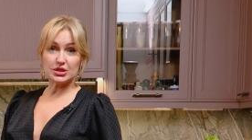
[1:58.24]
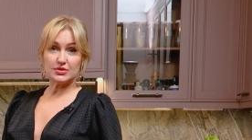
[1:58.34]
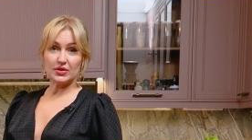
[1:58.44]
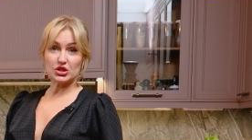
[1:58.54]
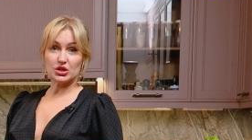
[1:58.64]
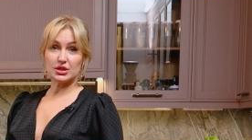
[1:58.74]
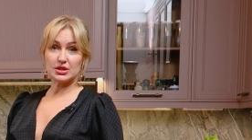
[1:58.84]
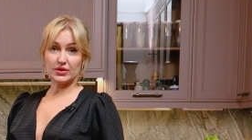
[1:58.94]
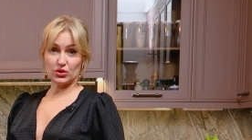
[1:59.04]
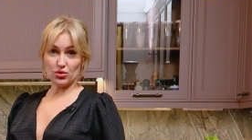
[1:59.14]
жизнь ваших
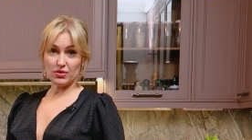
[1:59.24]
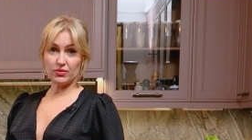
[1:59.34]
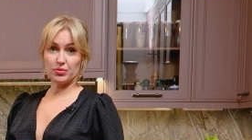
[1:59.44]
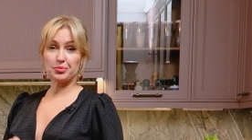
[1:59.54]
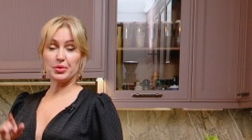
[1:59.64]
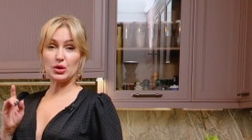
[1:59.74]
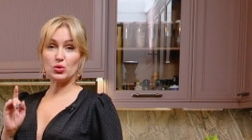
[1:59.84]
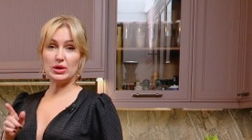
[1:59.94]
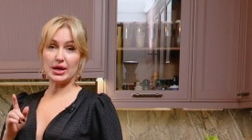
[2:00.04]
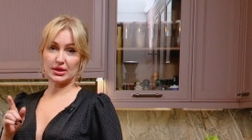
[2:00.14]
цветов,
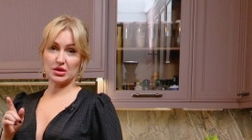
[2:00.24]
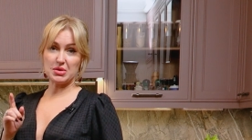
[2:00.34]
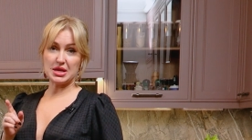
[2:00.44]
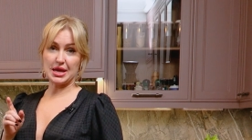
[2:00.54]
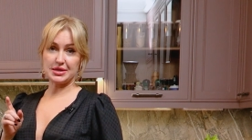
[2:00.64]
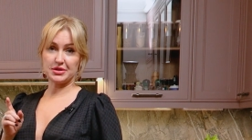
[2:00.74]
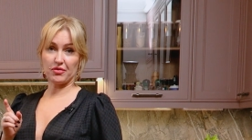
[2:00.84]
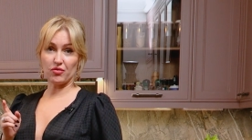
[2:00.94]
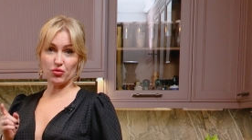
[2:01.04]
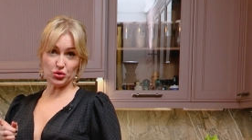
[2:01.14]
регулярно меняйте
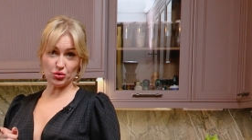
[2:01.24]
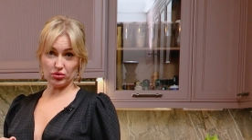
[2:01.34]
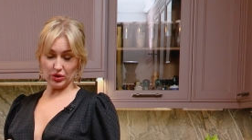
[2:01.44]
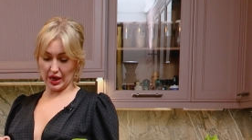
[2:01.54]
им воду,